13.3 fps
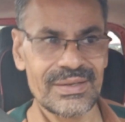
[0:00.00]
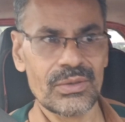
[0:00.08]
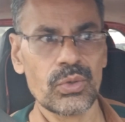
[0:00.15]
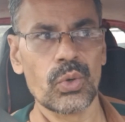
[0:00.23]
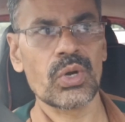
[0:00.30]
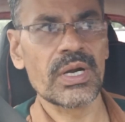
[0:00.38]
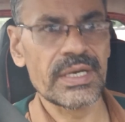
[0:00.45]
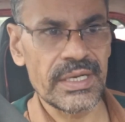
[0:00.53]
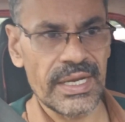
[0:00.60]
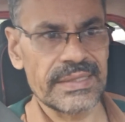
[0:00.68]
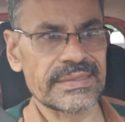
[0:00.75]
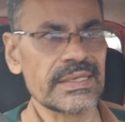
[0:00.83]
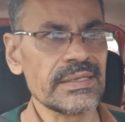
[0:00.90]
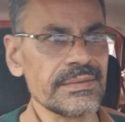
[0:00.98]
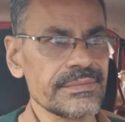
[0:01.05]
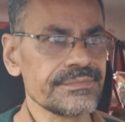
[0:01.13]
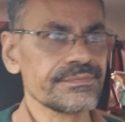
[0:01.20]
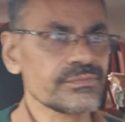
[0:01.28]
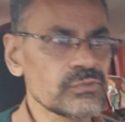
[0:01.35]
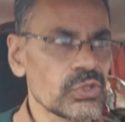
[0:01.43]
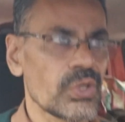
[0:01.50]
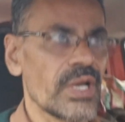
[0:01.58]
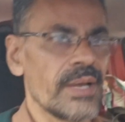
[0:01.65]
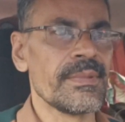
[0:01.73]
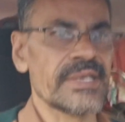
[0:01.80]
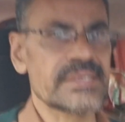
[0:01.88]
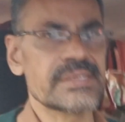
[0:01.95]
लोखंड का था जो
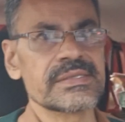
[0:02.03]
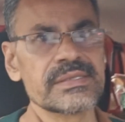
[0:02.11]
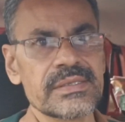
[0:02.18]
एमएस